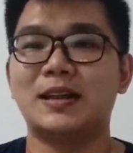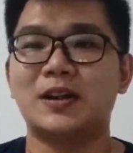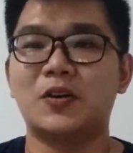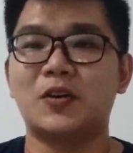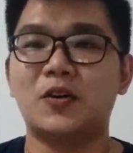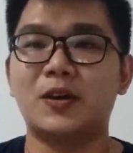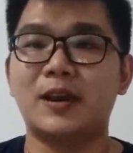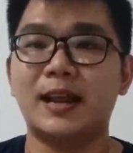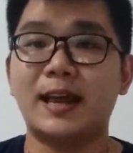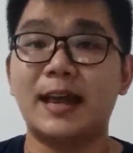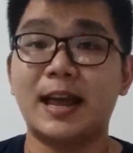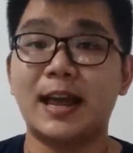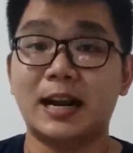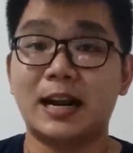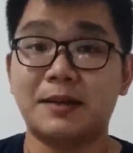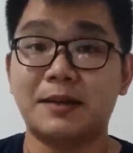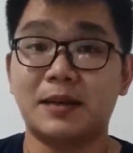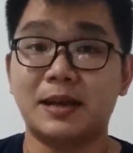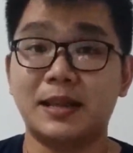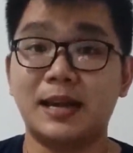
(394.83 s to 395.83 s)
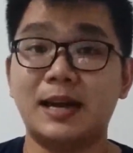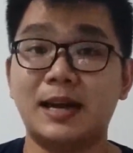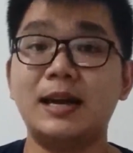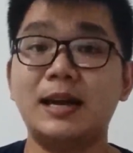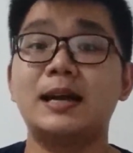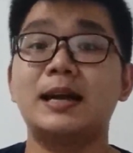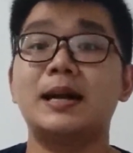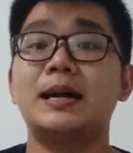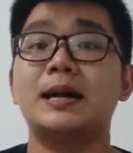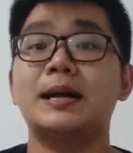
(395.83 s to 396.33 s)
oleh yang namanya
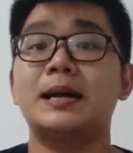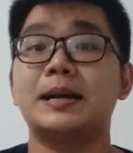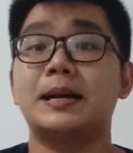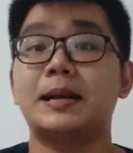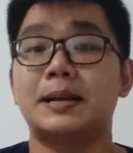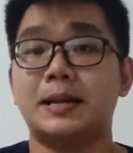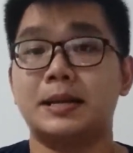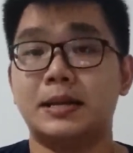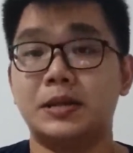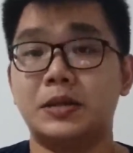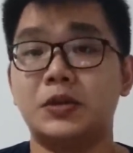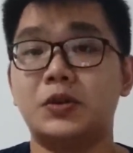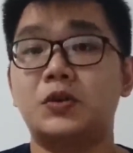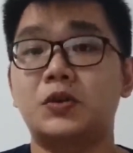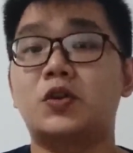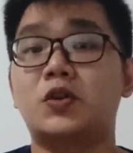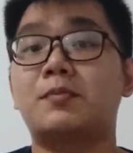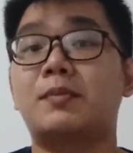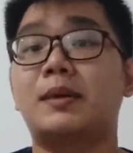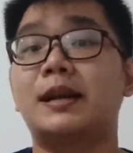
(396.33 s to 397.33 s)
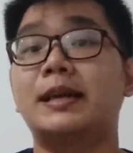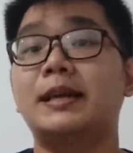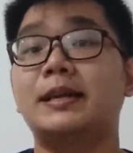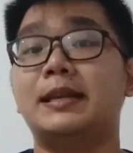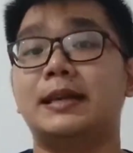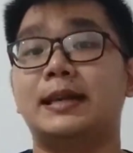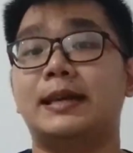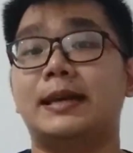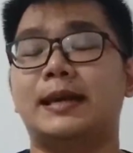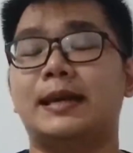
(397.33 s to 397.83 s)
new normal
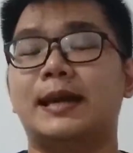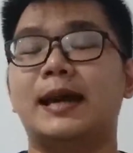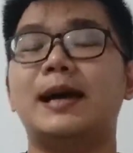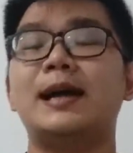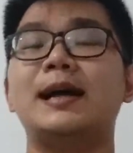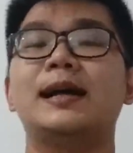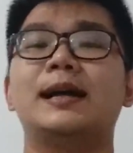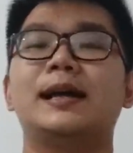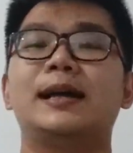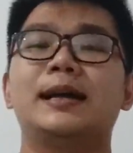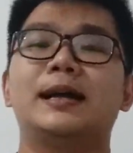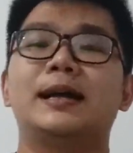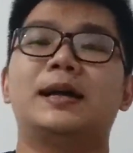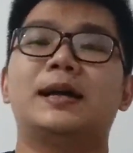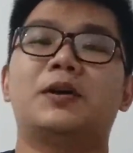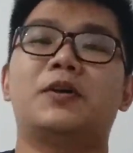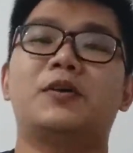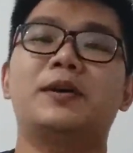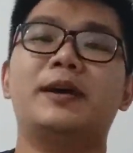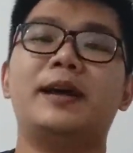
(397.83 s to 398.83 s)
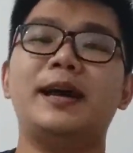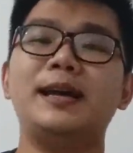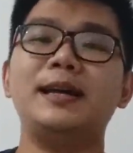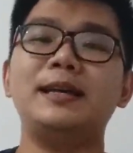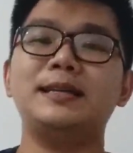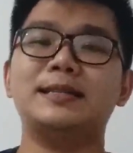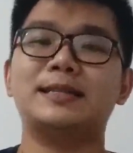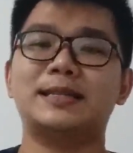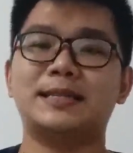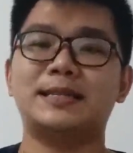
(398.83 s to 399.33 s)
ini ya. Oke,
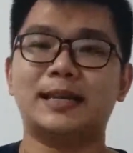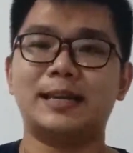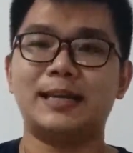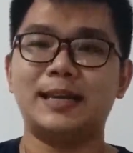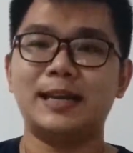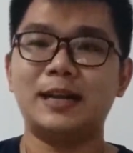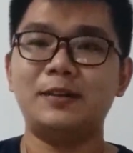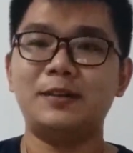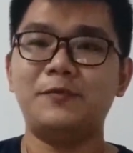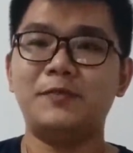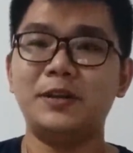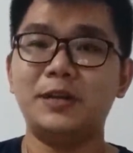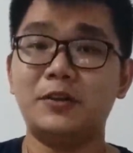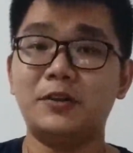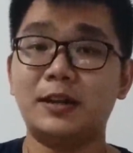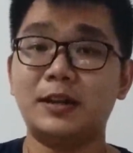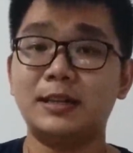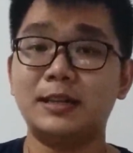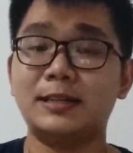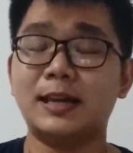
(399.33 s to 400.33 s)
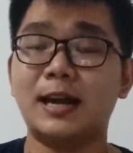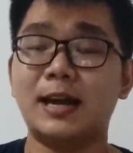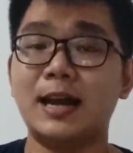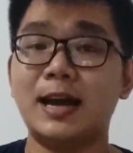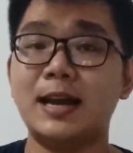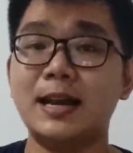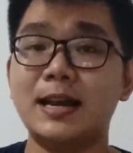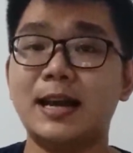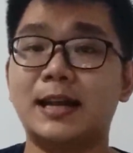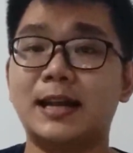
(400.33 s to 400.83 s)
sekian video dari
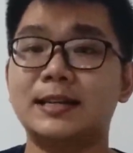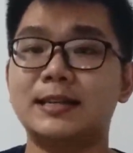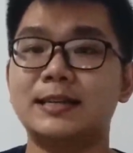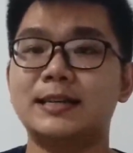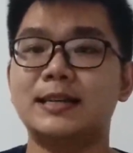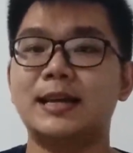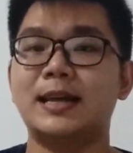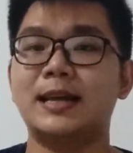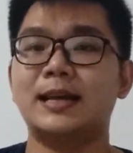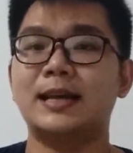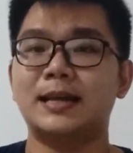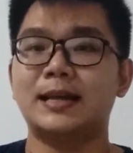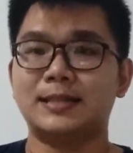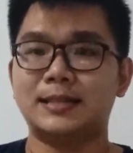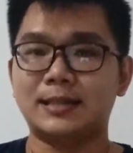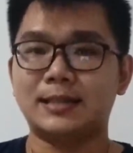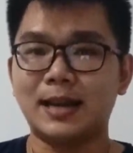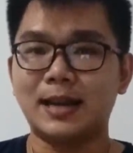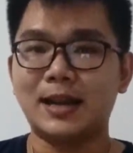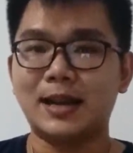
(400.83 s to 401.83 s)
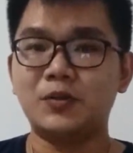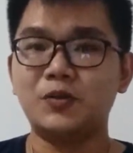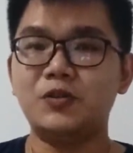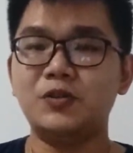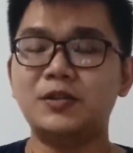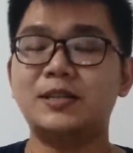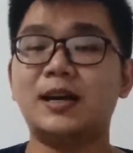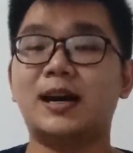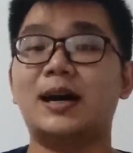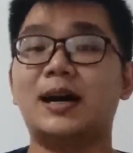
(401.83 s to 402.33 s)
saya dan Selalu
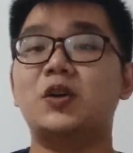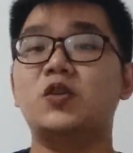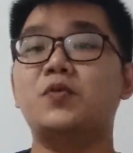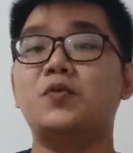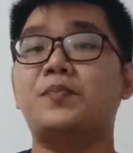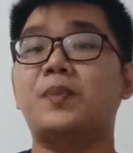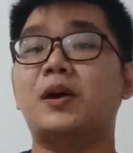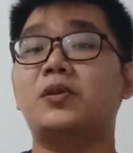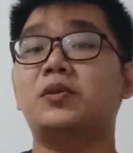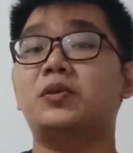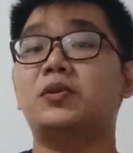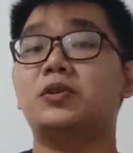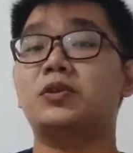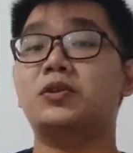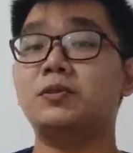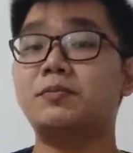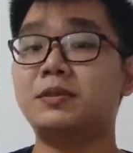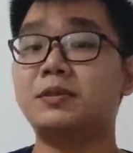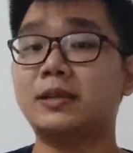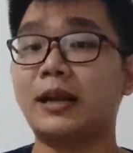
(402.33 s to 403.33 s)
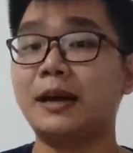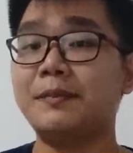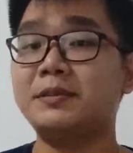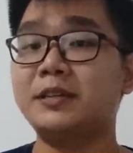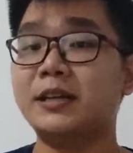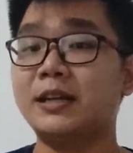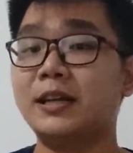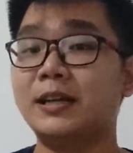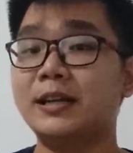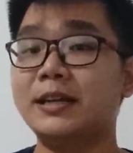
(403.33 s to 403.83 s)
jangan lupa untuk subscribe
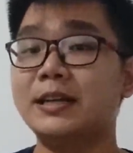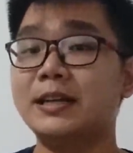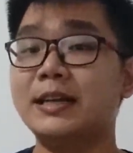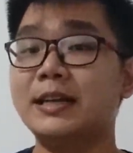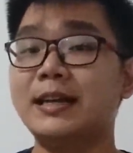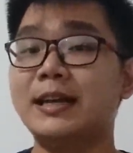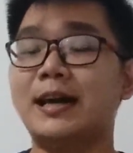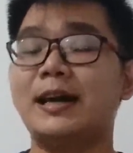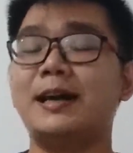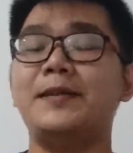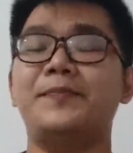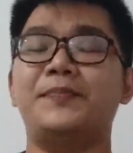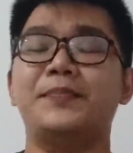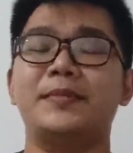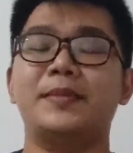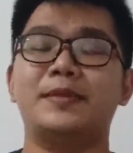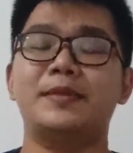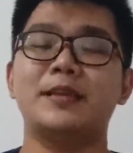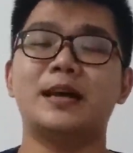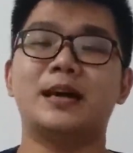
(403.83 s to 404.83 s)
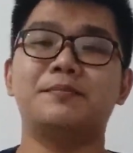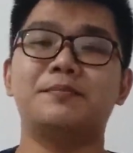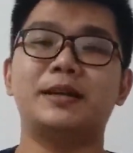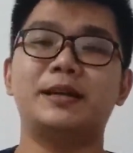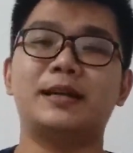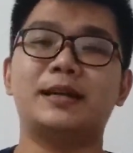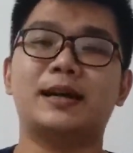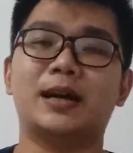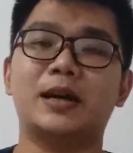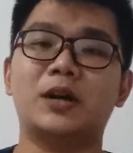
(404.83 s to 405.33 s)
channel ini ya dan
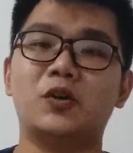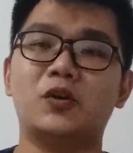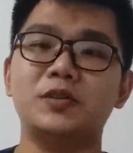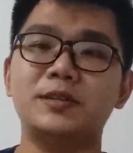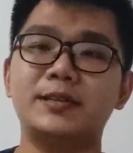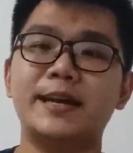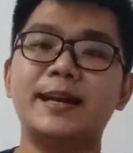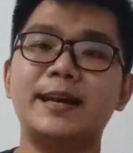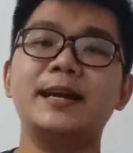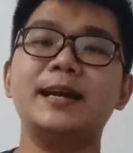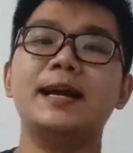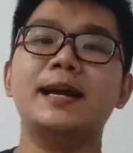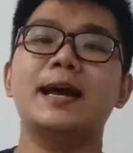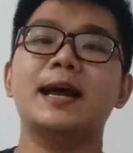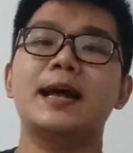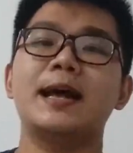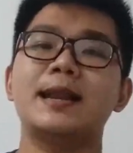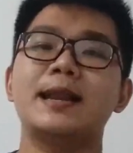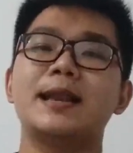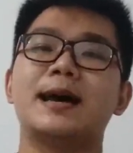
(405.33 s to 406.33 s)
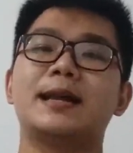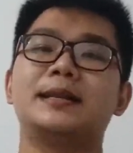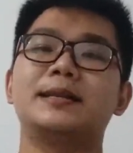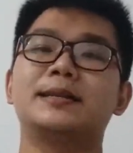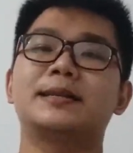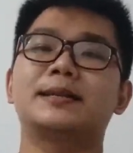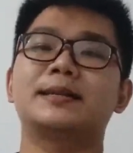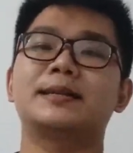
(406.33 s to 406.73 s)
berikan lonceng dan